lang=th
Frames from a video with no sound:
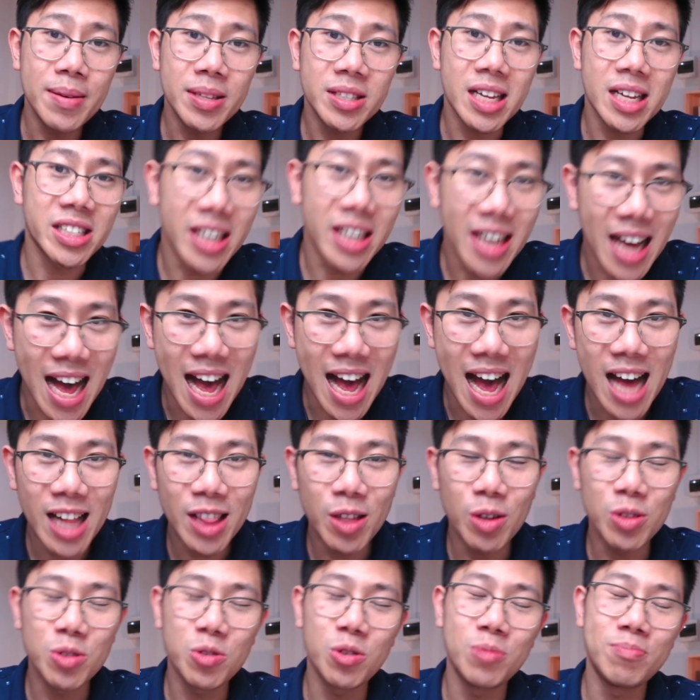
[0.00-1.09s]
อสังหาล
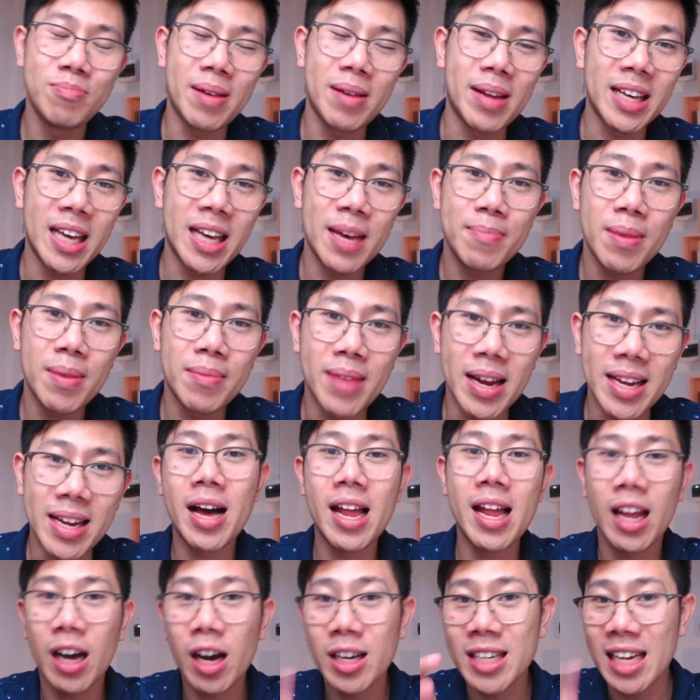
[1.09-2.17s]
งทุนแบบไหนคลิปแบบไหนเนี่ย
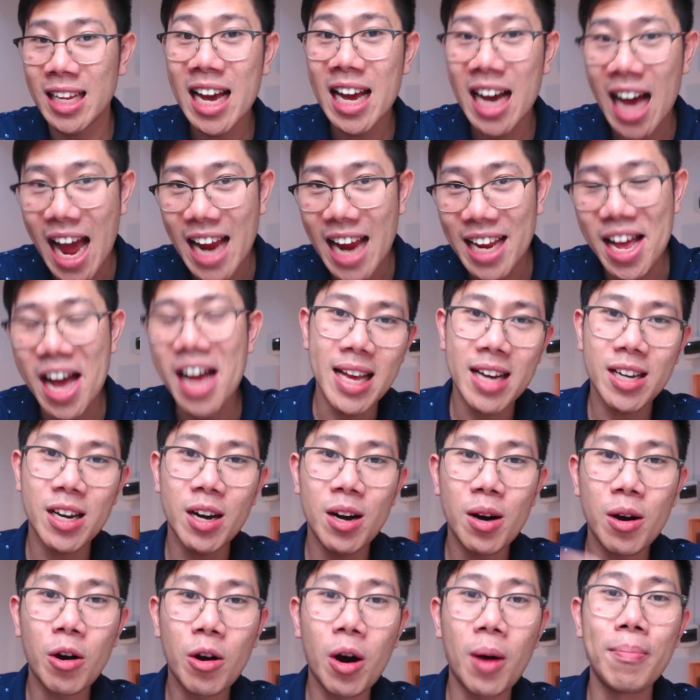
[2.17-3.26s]
แล้วก็อยากได้ใครนะก็
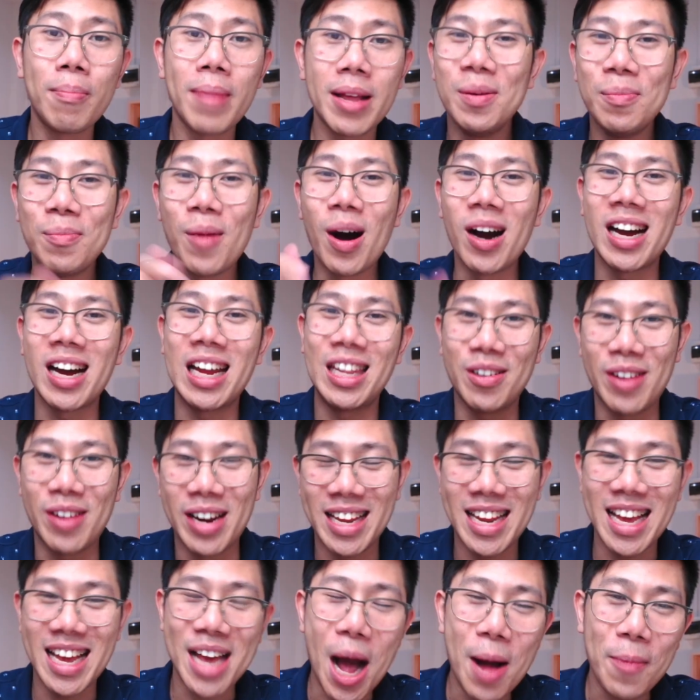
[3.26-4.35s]
คอมเมนต์บอกกันหน่อย
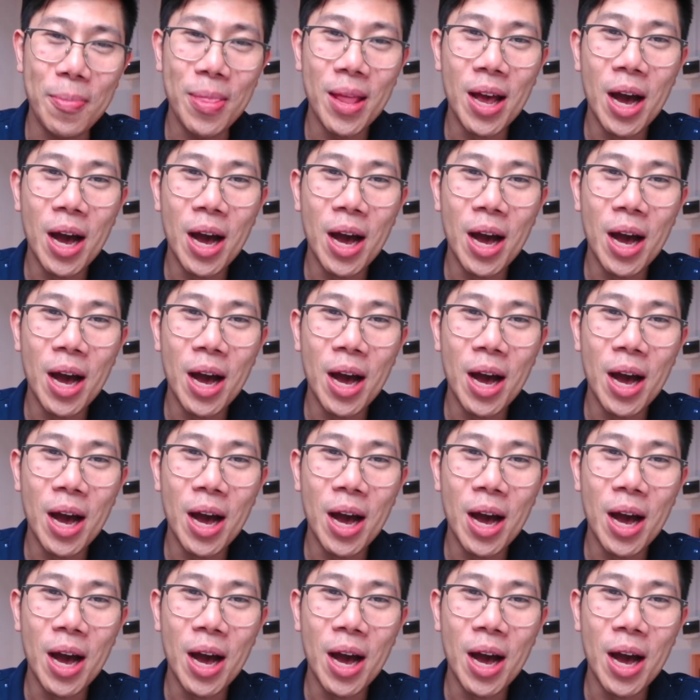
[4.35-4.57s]
นะครับ